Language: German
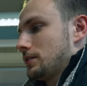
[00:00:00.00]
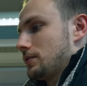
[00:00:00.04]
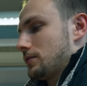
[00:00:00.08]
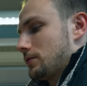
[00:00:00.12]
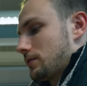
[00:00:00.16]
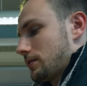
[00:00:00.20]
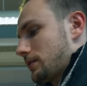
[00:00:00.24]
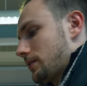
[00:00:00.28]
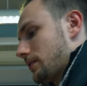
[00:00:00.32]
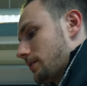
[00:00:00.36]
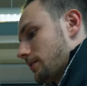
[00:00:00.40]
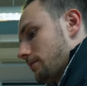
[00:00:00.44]

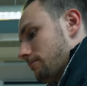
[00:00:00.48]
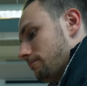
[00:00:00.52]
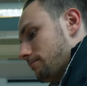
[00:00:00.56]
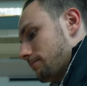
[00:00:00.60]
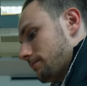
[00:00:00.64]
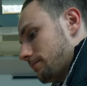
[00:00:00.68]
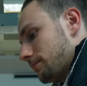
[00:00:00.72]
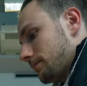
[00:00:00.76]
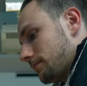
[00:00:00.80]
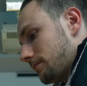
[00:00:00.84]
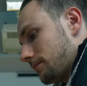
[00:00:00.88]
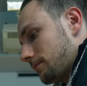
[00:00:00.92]
Okay.
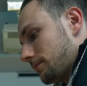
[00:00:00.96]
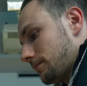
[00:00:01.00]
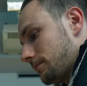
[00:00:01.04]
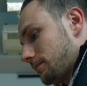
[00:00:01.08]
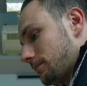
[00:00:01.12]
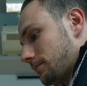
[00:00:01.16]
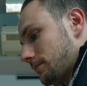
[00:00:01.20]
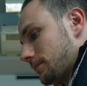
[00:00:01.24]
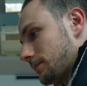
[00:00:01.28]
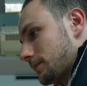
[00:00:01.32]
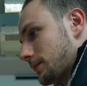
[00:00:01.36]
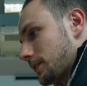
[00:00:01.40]

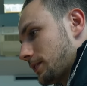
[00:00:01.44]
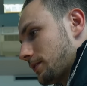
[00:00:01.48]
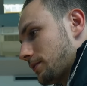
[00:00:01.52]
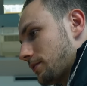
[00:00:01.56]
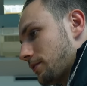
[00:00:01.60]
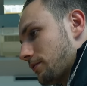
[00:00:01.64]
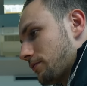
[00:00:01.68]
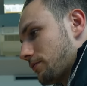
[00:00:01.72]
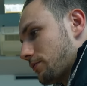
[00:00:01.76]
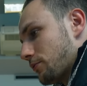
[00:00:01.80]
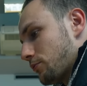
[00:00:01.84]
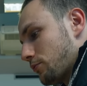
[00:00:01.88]
Ich habe
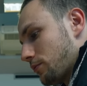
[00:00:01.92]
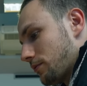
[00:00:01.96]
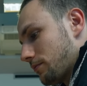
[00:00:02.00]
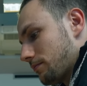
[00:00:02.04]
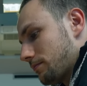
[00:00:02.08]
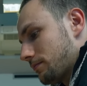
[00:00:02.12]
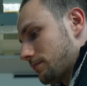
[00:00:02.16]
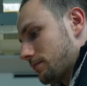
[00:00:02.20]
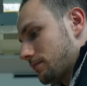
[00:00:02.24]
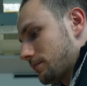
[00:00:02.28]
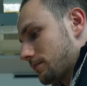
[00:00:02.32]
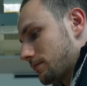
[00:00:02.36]
einfach nur
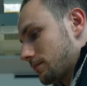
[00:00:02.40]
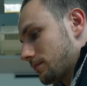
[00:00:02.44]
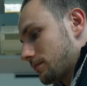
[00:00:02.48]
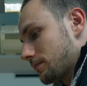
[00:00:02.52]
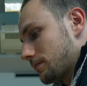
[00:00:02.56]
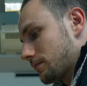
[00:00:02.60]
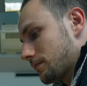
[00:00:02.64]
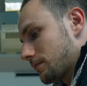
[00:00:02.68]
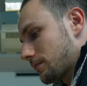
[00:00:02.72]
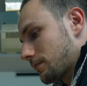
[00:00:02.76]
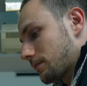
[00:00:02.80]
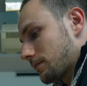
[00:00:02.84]

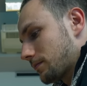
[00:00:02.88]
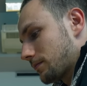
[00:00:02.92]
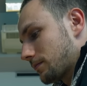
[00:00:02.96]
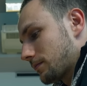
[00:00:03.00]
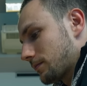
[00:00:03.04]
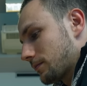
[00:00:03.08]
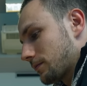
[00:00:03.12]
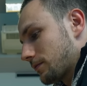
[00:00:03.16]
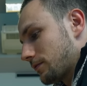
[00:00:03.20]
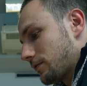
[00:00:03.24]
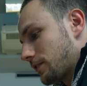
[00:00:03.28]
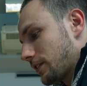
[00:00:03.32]

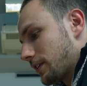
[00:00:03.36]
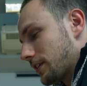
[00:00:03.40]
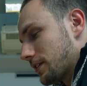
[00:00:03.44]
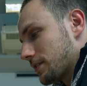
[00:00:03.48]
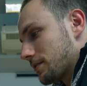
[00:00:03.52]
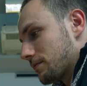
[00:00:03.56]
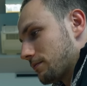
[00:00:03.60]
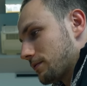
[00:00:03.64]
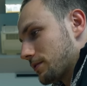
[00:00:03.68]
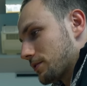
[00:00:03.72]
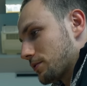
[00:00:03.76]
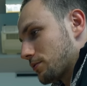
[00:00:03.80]

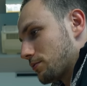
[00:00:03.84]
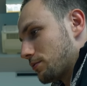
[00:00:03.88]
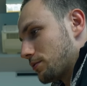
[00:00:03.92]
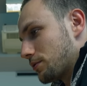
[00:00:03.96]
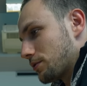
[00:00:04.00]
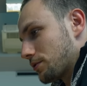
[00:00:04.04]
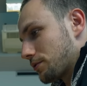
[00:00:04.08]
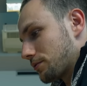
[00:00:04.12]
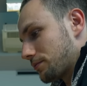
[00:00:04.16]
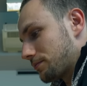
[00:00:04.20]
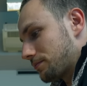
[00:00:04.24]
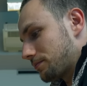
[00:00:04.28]
vergessen, was zu
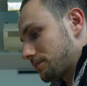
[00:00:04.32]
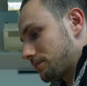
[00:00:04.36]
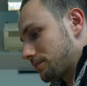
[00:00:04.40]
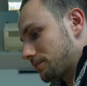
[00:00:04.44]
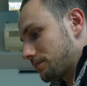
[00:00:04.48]
löschen.